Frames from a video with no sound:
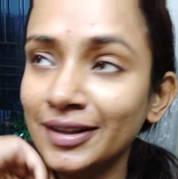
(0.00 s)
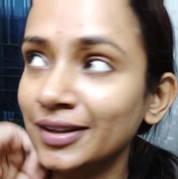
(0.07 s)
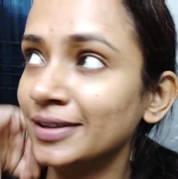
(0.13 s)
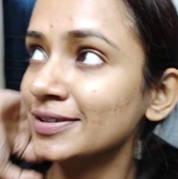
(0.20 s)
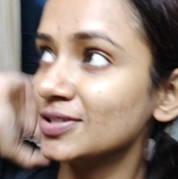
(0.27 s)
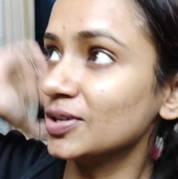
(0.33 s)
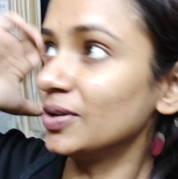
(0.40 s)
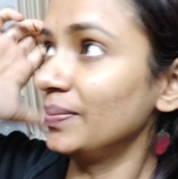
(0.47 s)

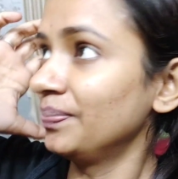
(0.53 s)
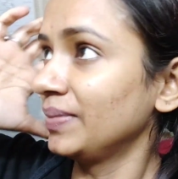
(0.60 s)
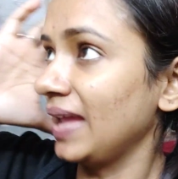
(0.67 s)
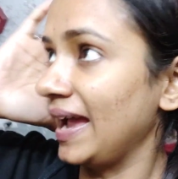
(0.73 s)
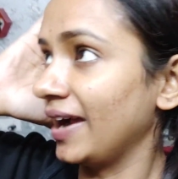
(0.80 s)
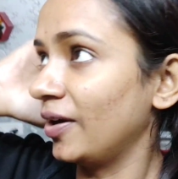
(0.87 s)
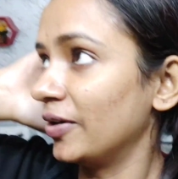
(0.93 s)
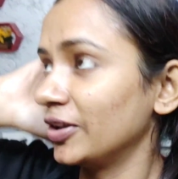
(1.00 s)
সো
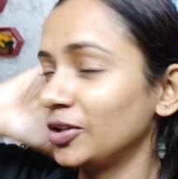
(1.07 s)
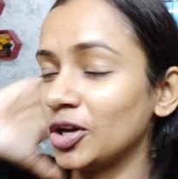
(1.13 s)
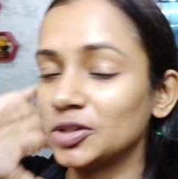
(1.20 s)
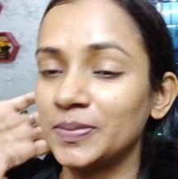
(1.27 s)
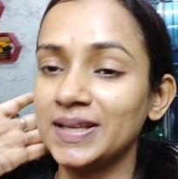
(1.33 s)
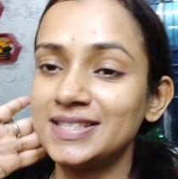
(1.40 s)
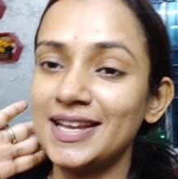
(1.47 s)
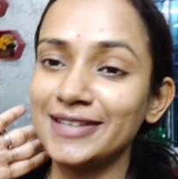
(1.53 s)
এগারোটা দশ
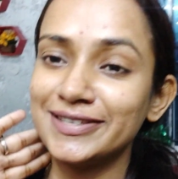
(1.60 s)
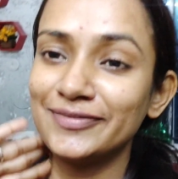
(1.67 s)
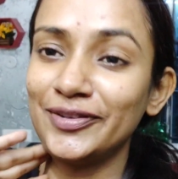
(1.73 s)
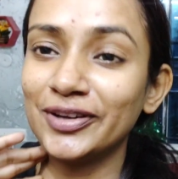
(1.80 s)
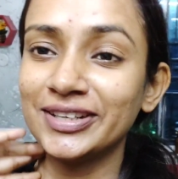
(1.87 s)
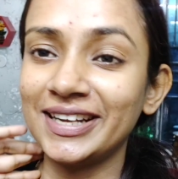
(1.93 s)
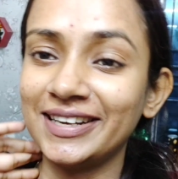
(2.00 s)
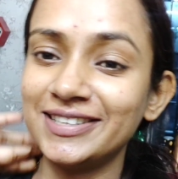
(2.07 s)
বাজছে আজকে
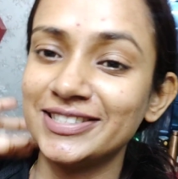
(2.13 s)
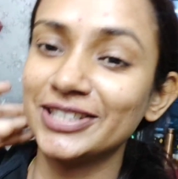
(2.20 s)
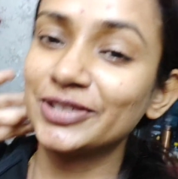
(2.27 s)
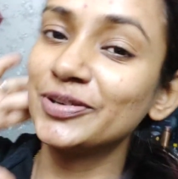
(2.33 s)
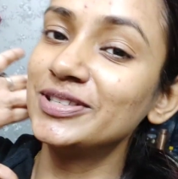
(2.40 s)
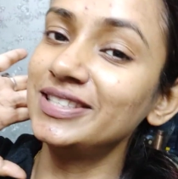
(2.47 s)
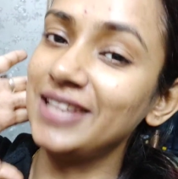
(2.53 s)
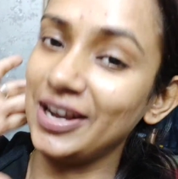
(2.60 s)
ব্লগটা এখানে শেষ
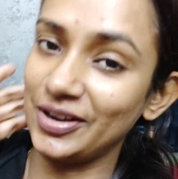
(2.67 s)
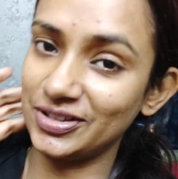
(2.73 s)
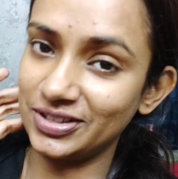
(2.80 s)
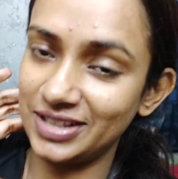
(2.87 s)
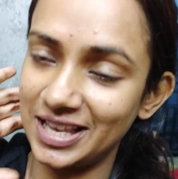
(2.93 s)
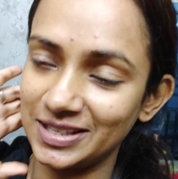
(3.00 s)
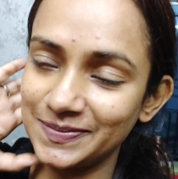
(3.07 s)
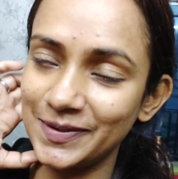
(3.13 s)
করছি দেখা হচ্ছে
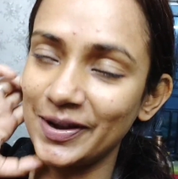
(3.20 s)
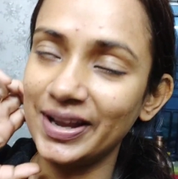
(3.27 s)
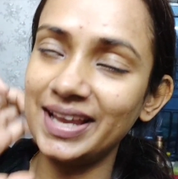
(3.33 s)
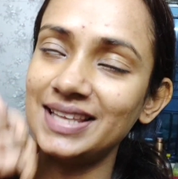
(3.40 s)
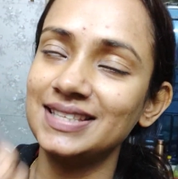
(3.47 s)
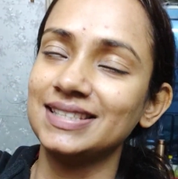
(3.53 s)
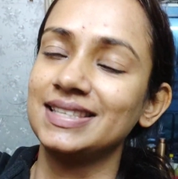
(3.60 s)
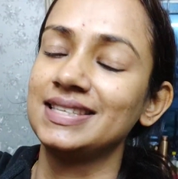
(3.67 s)
নেক্সট ব্লগে
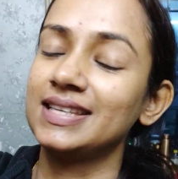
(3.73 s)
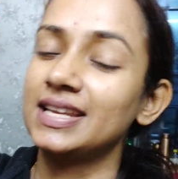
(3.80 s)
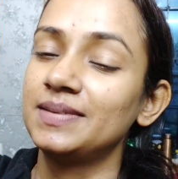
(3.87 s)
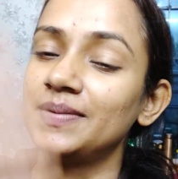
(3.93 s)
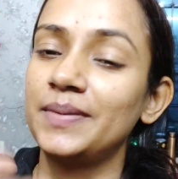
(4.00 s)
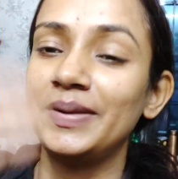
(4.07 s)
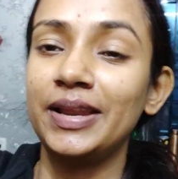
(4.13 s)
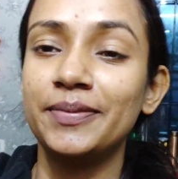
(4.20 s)
চলতে টাটা
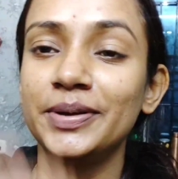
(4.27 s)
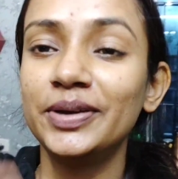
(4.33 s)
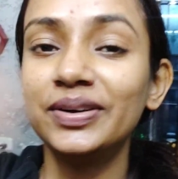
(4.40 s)
বাবা গুড